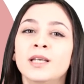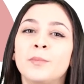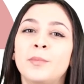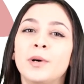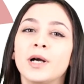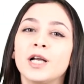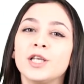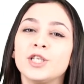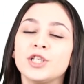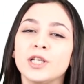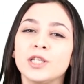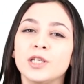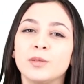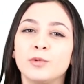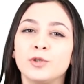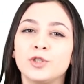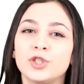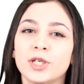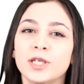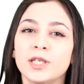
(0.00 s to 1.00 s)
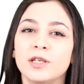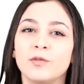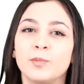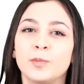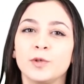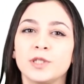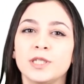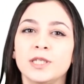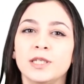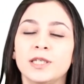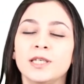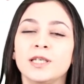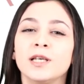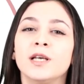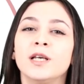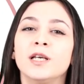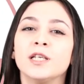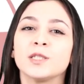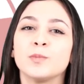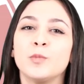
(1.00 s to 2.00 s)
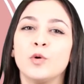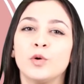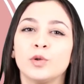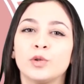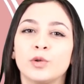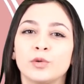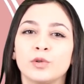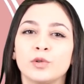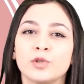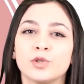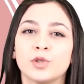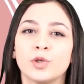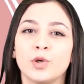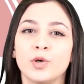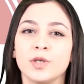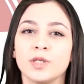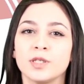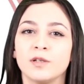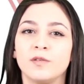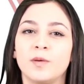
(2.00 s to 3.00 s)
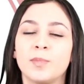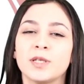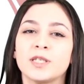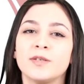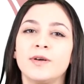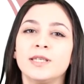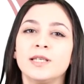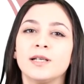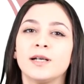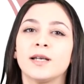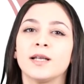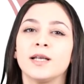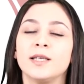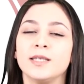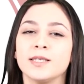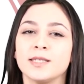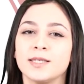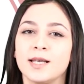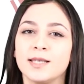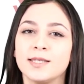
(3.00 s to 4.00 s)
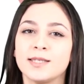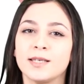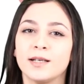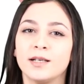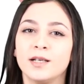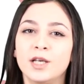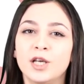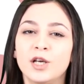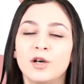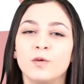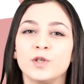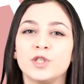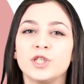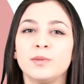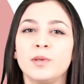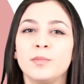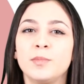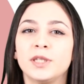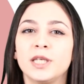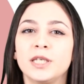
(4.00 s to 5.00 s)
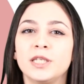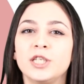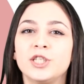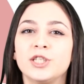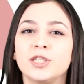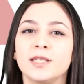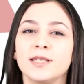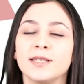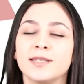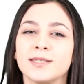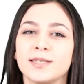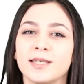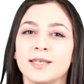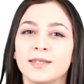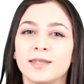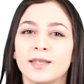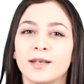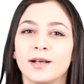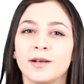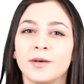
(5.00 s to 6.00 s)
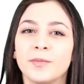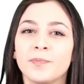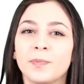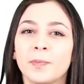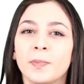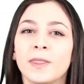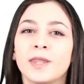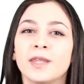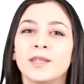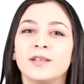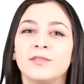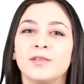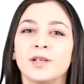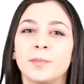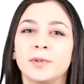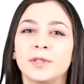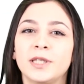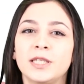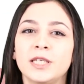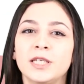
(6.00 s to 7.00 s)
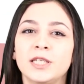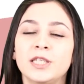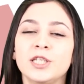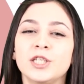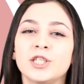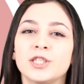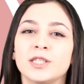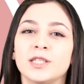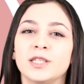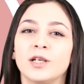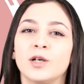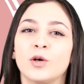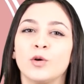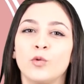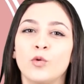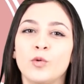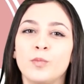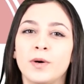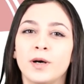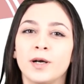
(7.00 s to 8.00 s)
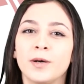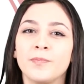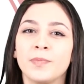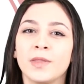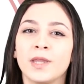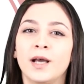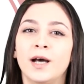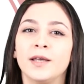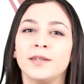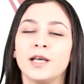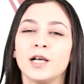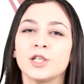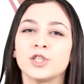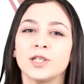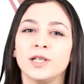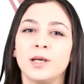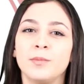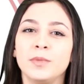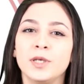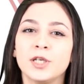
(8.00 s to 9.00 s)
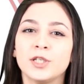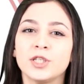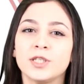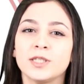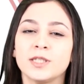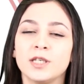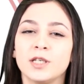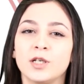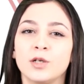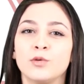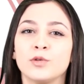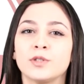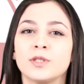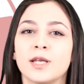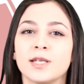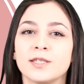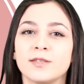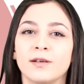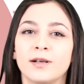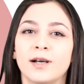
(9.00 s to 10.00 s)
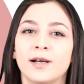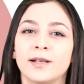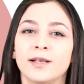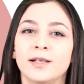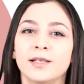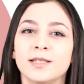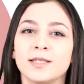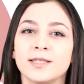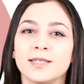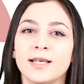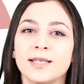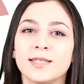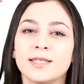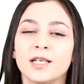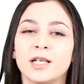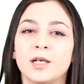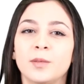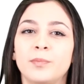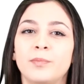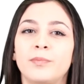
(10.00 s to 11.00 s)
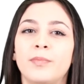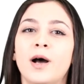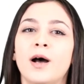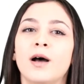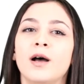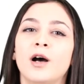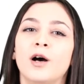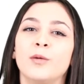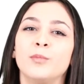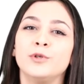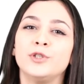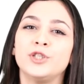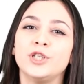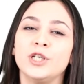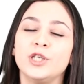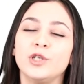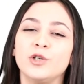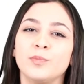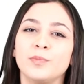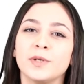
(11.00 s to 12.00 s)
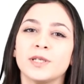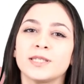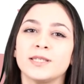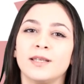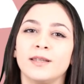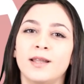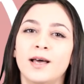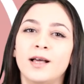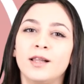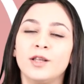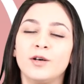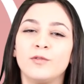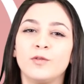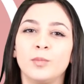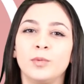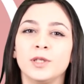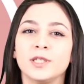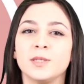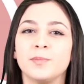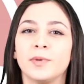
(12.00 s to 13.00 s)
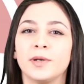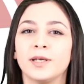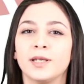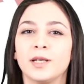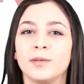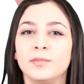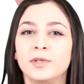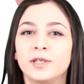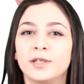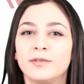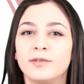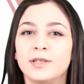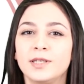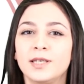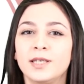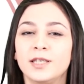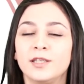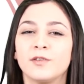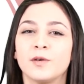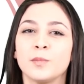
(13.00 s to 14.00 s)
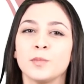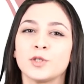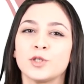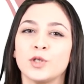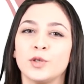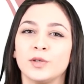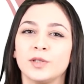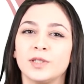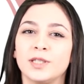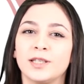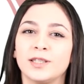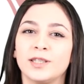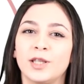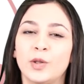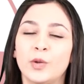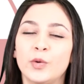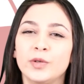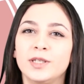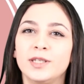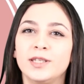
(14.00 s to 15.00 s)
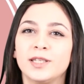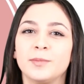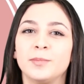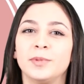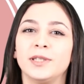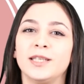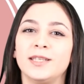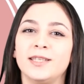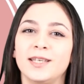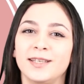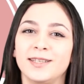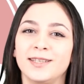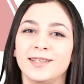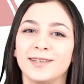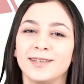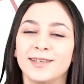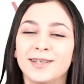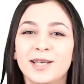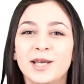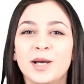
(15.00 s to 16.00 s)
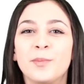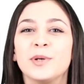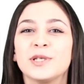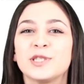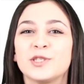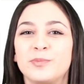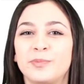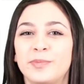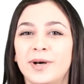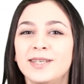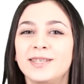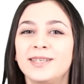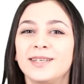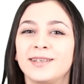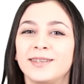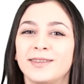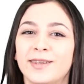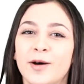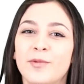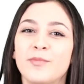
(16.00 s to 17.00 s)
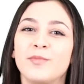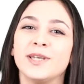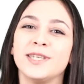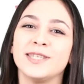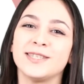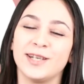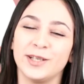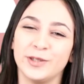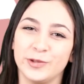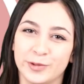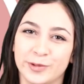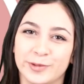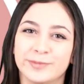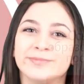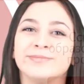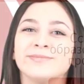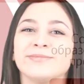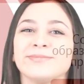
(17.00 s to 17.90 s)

По окончании обучения выпускники смогут трудоустроиться в образовательных организациях, учебно-методических центрах, робототехнических клубах, а также коммерческих и государственных организациях по обучению персонала в области программирования, информационных технологий и робототехники. Поступайте к нам в магистратуру.